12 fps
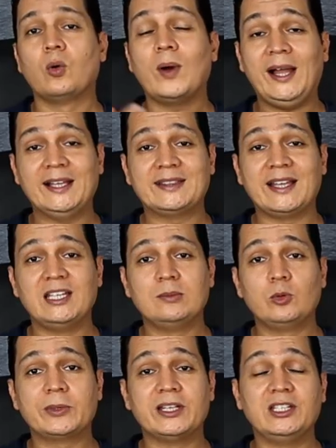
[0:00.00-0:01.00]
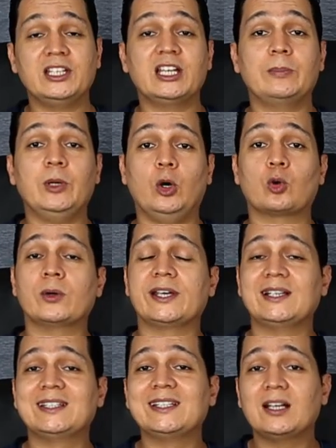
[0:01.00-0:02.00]
واحد تاني ممكن يجي بحروق
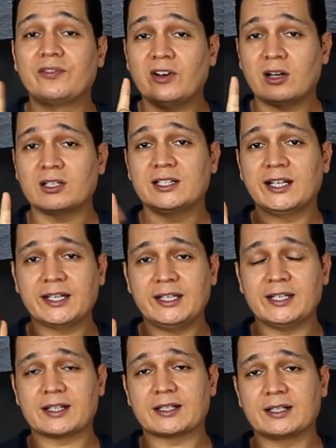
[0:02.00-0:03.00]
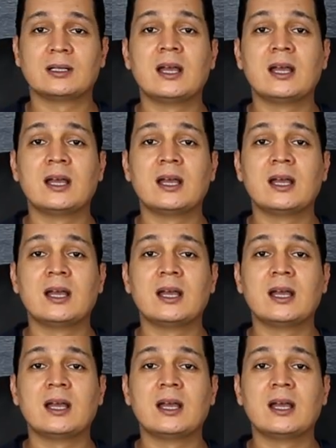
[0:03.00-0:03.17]
جلديه فقط لا غير